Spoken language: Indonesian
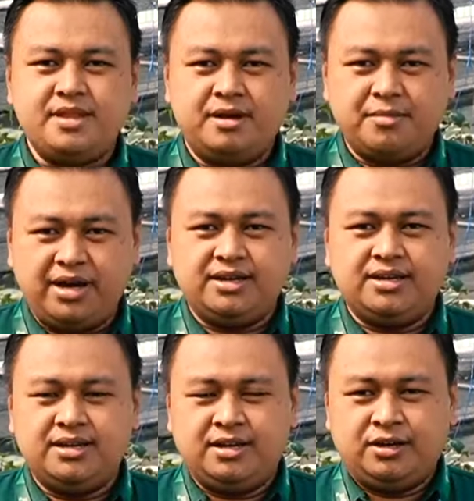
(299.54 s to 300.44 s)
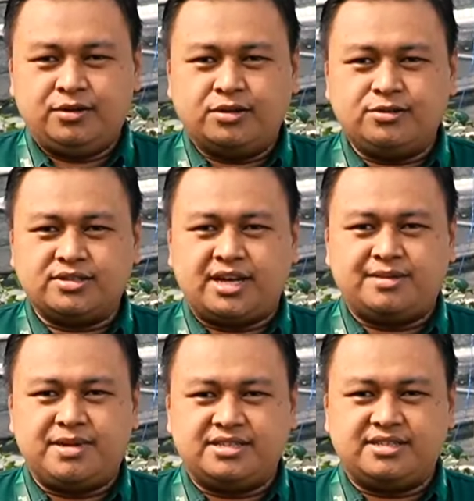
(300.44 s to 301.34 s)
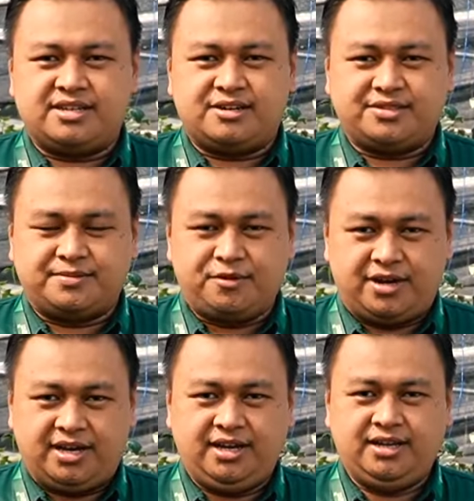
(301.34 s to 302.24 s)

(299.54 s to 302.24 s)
Baik, untuk sahabat isi grow semua,